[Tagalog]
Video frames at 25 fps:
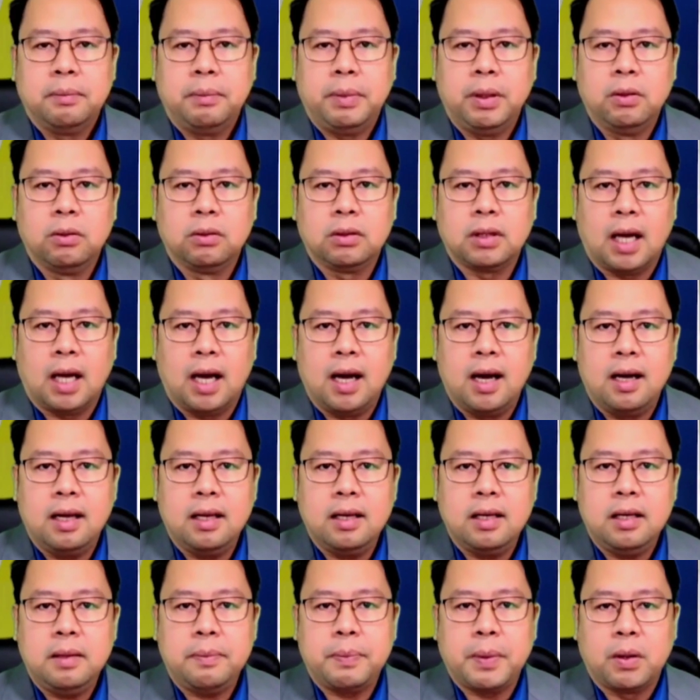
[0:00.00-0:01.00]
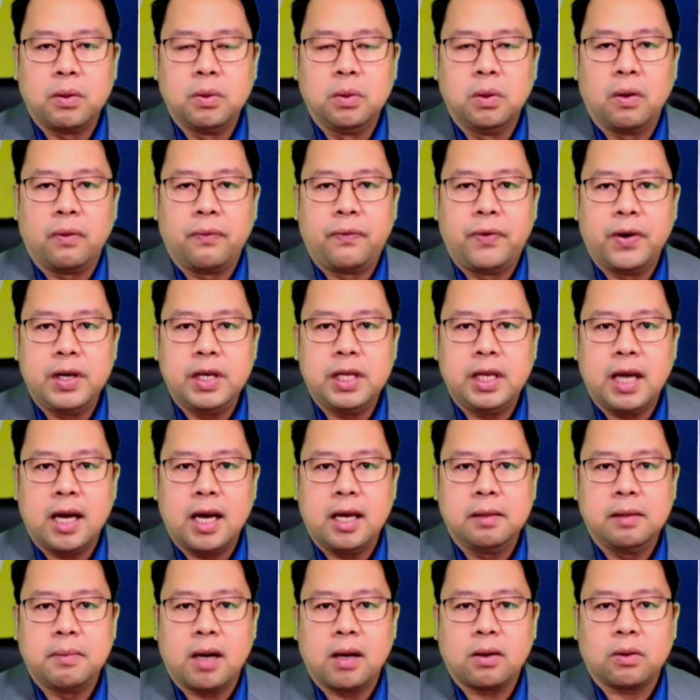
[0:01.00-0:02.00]
Pinuntahan ni Pangulong
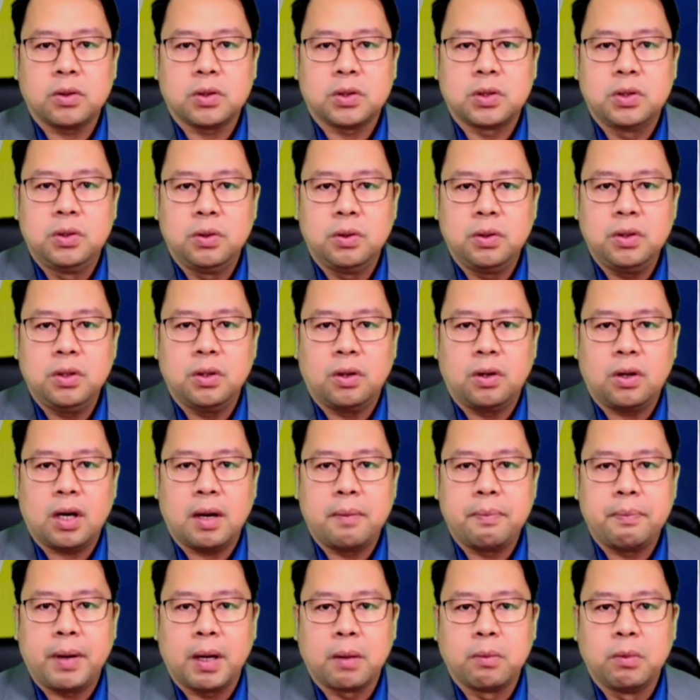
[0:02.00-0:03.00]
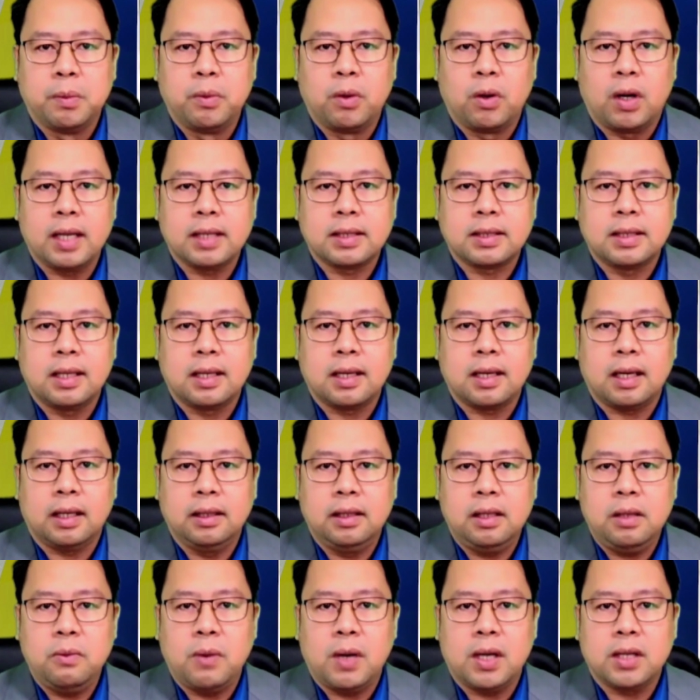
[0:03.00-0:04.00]
Ferdinand Marcos Jr. ang pagbubukas ng
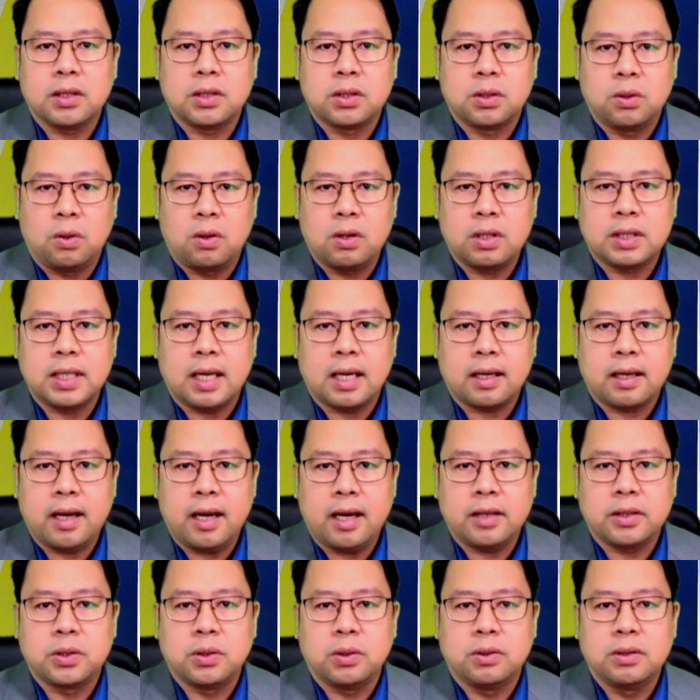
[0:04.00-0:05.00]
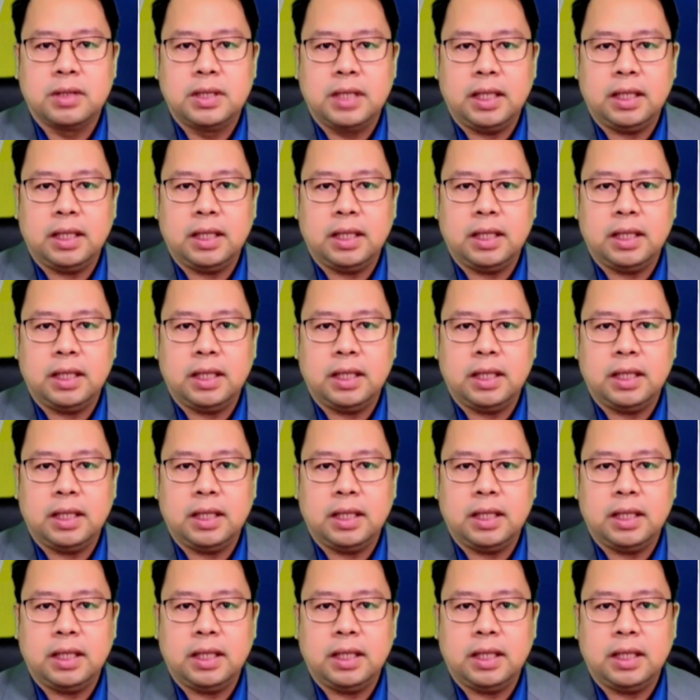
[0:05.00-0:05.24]
Kadiwa Store sa Quezon